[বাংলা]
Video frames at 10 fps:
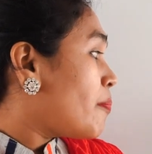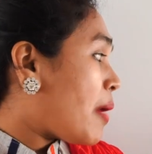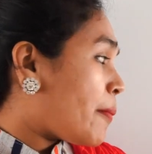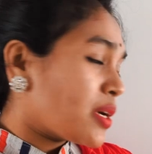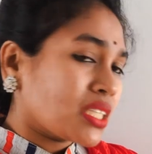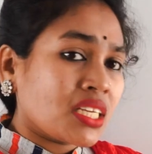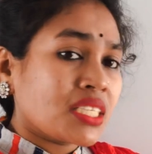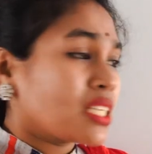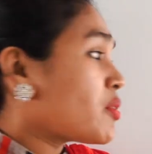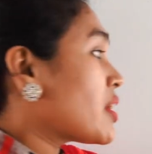বাম পাশে
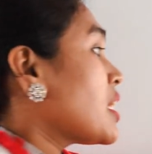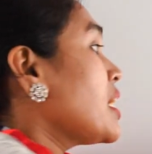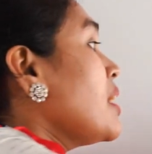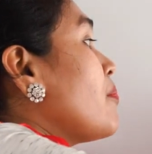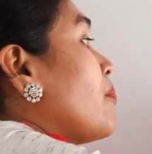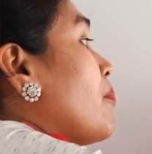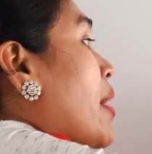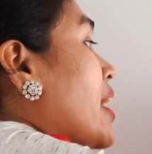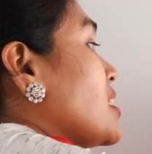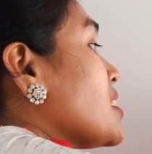লিখছি তো এখানে
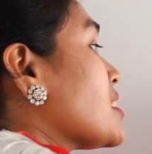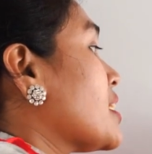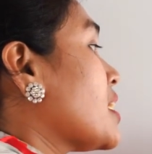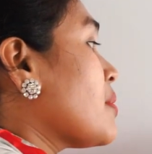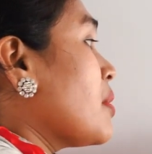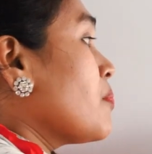মাইনাস আছে এখানে